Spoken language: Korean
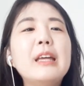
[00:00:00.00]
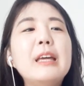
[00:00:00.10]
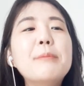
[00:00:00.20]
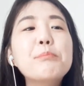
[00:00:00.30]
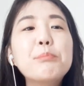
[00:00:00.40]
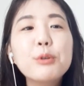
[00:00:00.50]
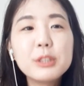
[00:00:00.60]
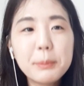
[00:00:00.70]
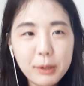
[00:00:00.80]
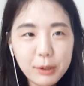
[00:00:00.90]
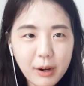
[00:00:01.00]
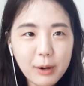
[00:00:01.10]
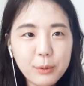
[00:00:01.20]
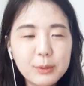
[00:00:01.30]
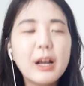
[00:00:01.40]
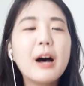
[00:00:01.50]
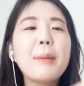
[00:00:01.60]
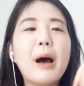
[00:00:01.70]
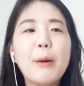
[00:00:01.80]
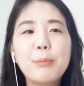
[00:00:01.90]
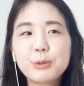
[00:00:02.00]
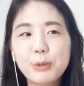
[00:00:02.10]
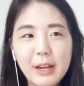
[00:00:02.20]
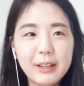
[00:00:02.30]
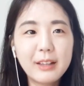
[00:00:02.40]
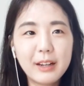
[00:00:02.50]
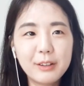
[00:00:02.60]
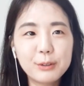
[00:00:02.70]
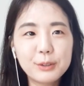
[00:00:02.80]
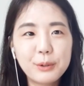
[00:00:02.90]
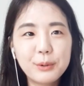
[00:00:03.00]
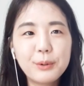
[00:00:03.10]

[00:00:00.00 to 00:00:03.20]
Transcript: 인풋이 필요하고 그 다음에 아웃풋으로 가야 된다는 거죠.